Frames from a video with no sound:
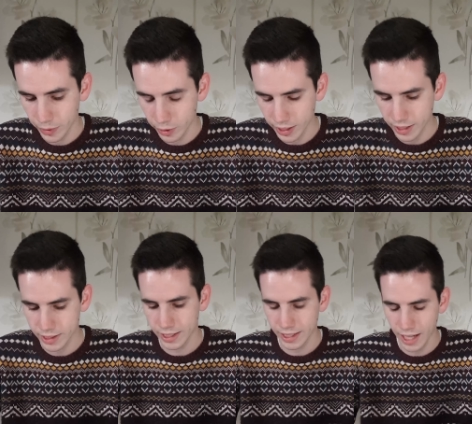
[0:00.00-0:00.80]
Und als
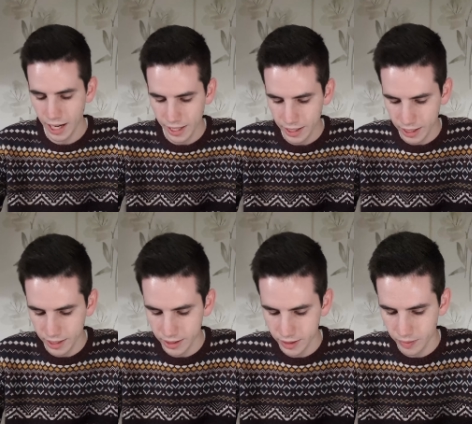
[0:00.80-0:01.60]
sie die Gnade
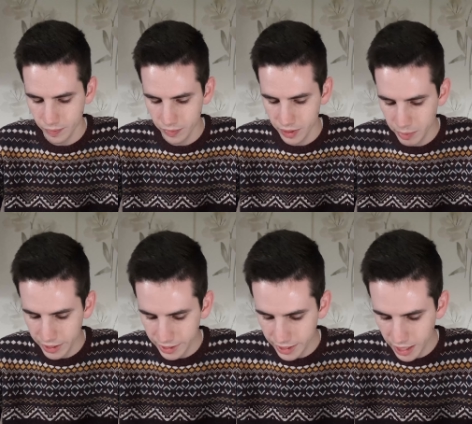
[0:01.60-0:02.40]
erkannten, die
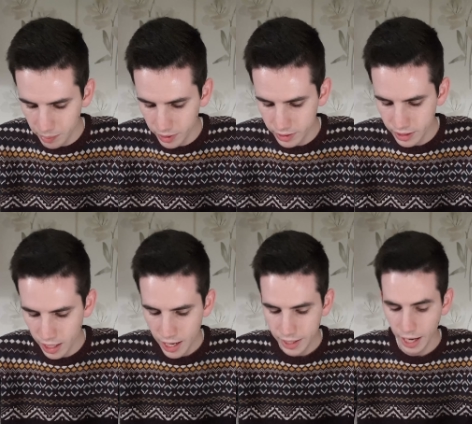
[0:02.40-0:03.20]
mir gegeben ist,
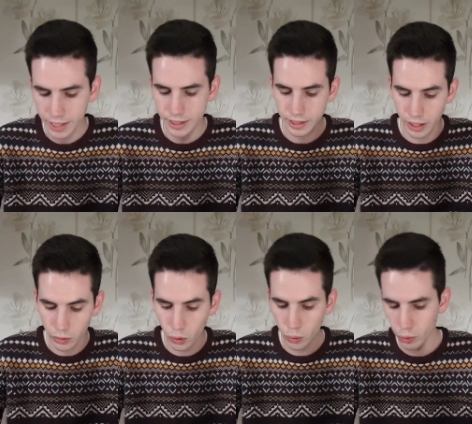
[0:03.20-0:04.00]
reichten
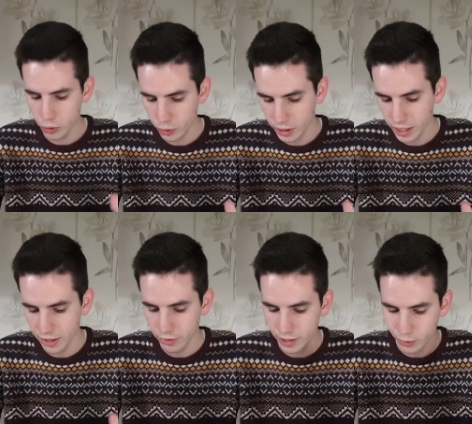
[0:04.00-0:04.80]
Jakobus und
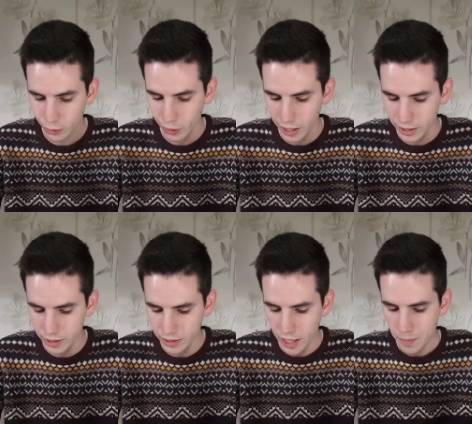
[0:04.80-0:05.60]
Kephas und
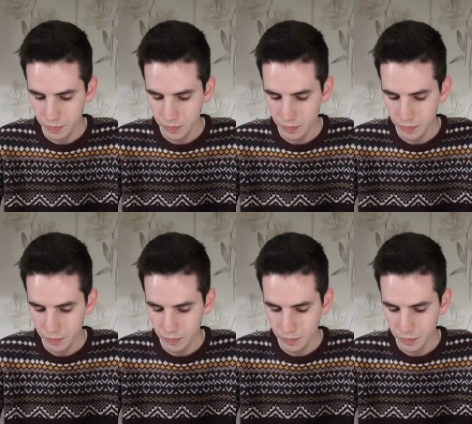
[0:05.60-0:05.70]
Johannes,